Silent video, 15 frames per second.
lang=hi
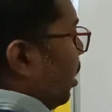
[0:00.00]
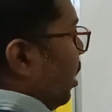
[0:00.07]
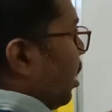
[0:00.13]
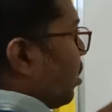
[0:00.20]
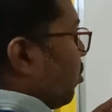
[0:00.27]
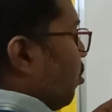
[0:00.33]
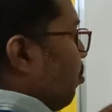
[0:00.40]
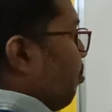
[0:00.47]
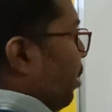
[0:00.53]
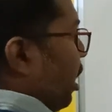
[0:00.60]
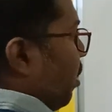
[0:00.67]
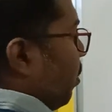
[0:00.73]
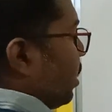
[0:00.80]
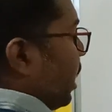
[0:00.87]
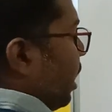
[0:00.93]
इलेक्ट्रॉन
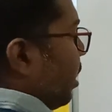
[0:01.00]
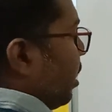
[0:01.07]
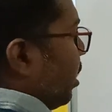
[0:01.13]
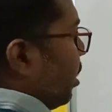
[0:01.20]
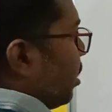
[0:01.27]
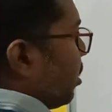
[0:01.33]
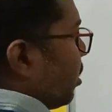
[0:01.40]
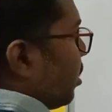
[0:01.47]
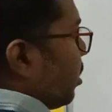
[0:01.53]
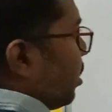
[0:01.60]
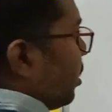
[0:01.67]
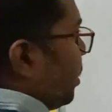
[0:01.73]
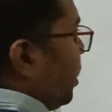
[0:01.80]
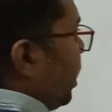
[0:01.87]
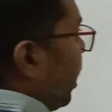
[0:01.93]
पेयर हो जाएंगे
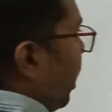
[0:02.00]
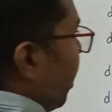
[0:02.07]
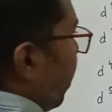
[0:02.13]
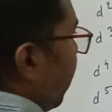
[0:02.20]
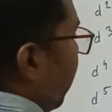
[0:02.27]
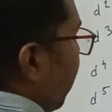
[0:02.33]
ठीक है